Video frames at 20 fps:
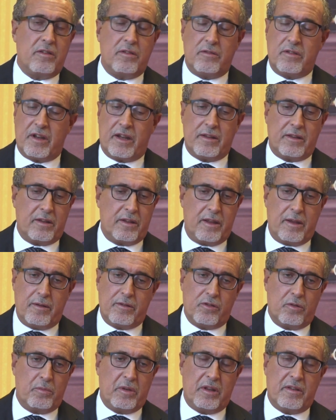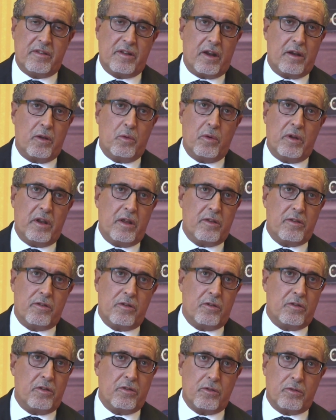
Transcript: si tratta di somministrare due iniezioni